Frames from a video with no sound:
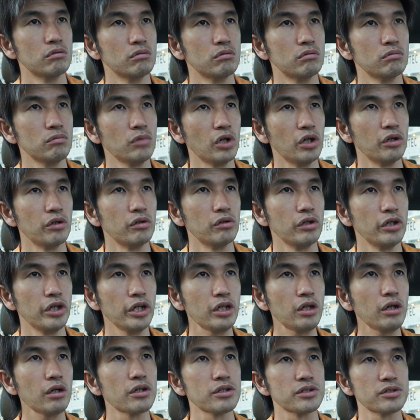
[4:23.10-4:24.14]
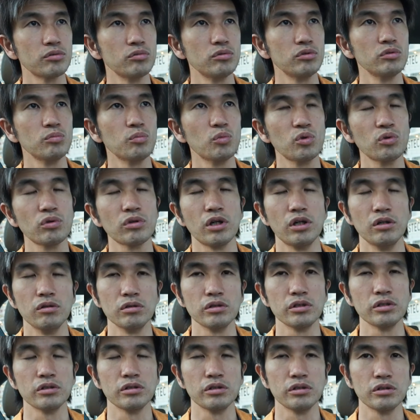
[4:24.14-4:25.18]
まあ絵からそういうものが
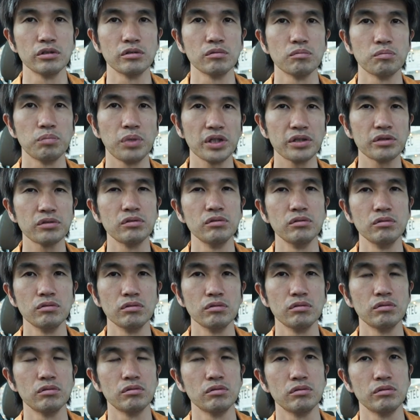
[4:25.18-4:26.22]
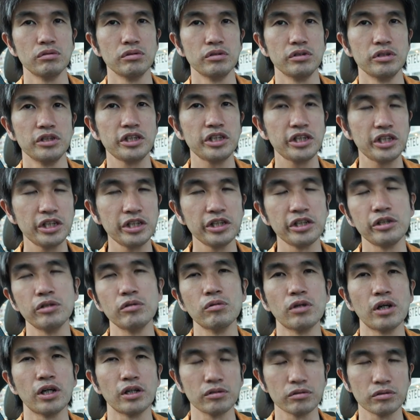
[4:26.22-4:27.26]
パッと一気に
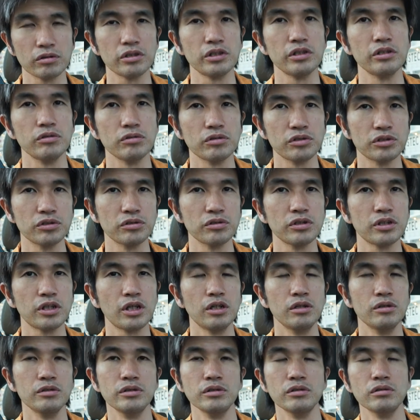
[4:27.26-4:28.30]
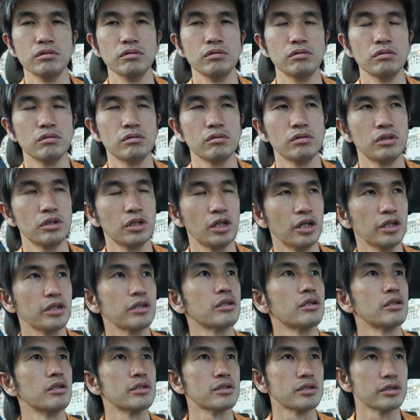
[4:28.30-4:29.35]
広がるっていう瞬間があっ
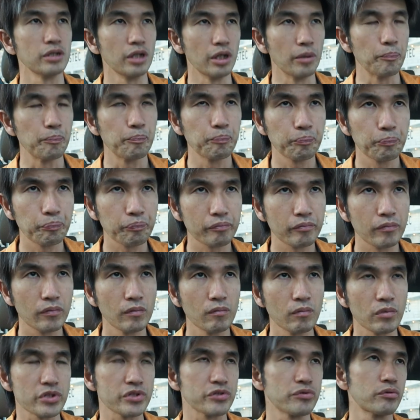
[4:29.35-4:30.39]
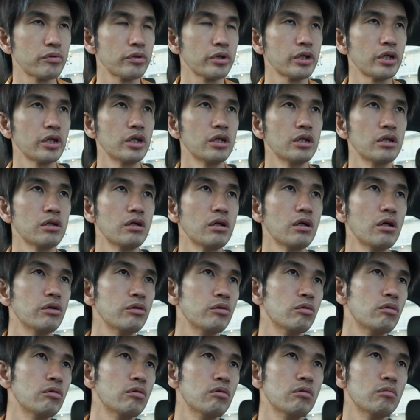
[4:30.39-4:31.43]
てですね、まあ、それがあ
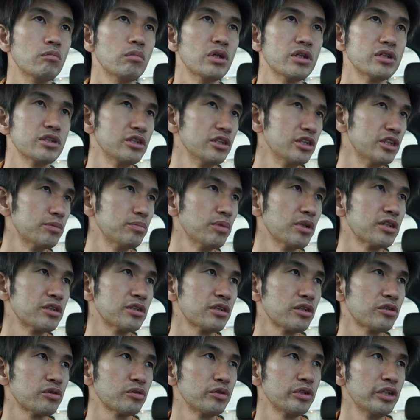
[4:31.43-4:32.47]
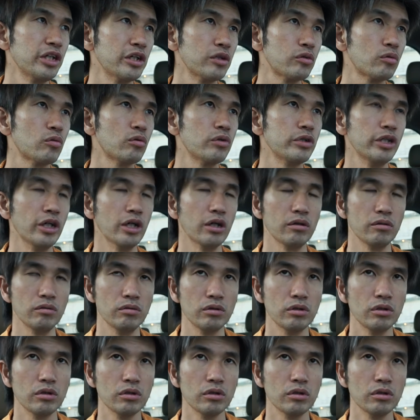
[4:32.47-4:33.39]
のまず一番最初に根っこにある